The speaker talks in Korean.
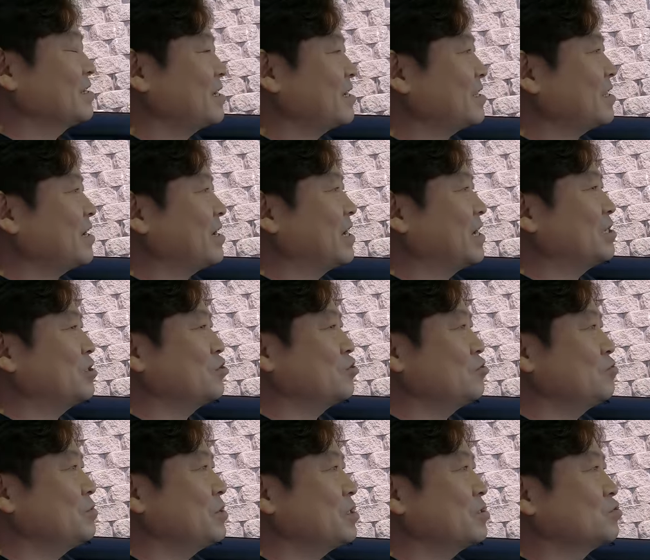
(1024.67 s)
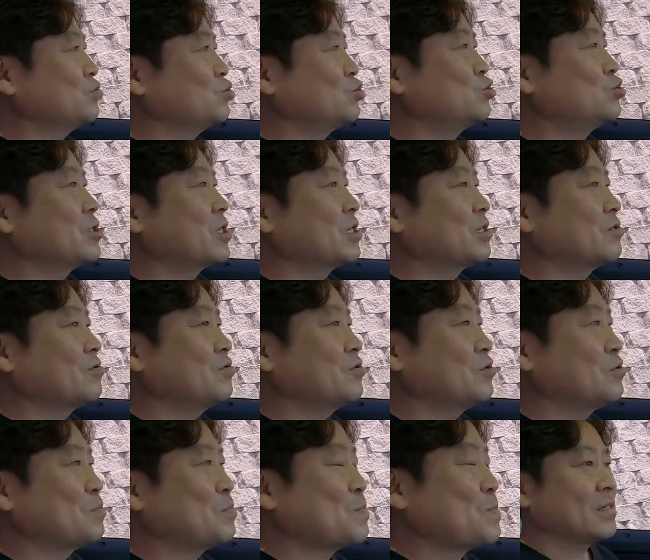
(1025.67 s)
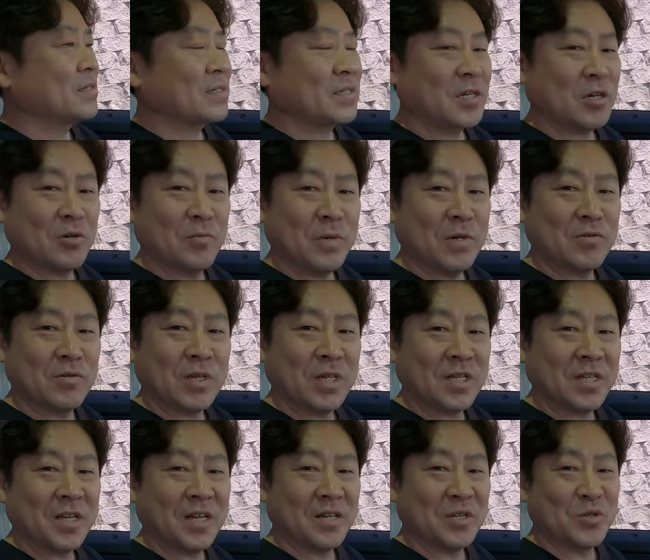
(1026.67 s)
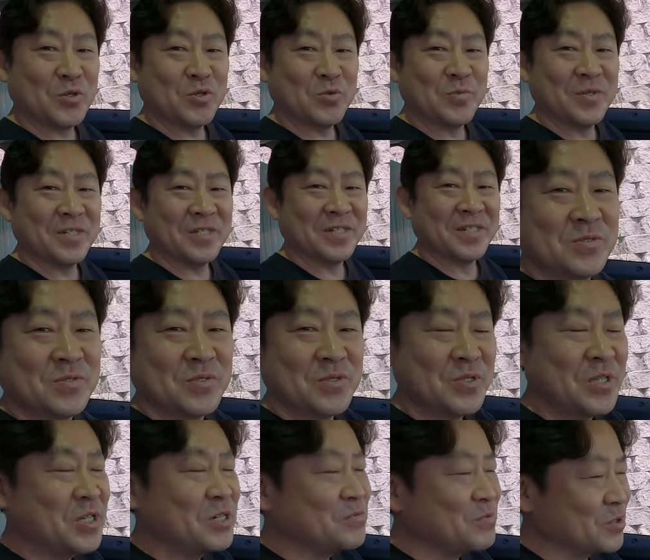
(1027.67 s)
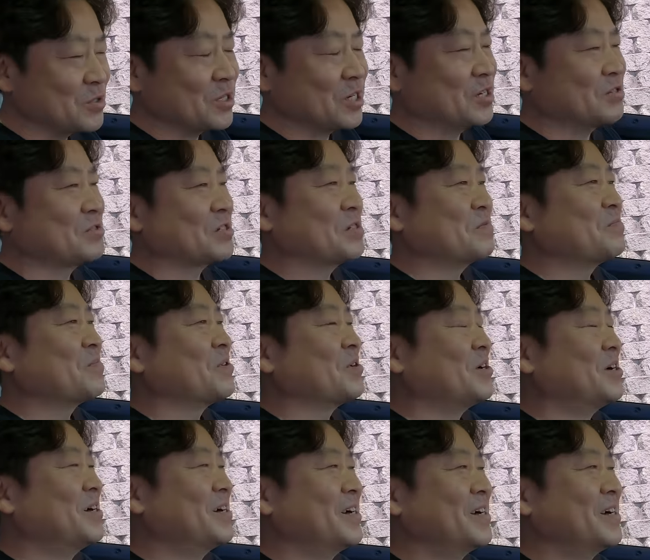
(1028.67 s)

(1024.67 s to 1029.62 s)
상태가 안 좋으면 우울해지고 작업하고 상태가 좋으면 손해를 보더라도 기뻐